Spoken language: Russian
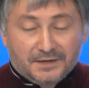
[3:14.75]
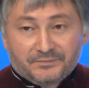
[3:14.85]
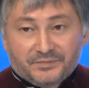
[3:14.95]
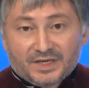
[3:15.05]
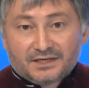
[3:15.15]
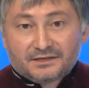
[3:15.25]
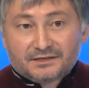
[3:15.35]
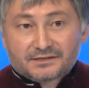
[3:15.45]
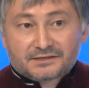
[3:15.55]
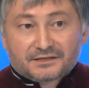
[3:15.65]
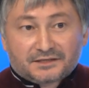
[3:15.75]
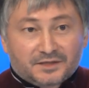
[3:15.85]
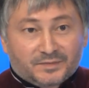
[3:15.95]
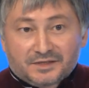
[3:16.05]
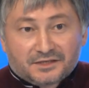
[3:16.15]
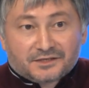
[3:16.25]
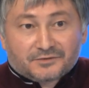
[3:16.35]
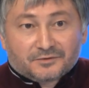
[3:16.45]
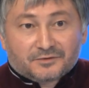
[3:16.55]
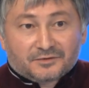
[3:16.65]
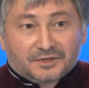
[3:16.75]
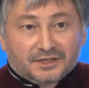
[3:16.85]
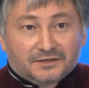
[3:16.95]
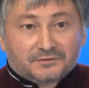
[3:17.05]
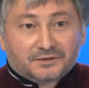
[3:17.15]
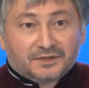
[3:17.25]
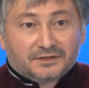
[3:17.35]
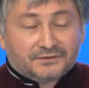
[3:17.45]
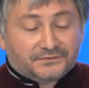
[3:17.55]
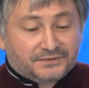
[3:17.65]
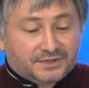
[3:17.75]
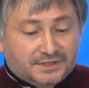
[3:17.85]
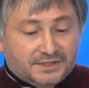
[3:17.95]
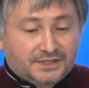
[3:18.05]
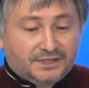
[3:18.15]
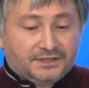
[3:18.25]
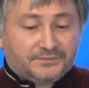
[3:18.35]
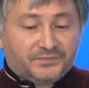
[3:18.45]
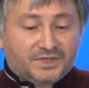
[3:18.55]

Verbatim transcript: Э, из Ханты-Мансийского округа, да, вот э, в селе,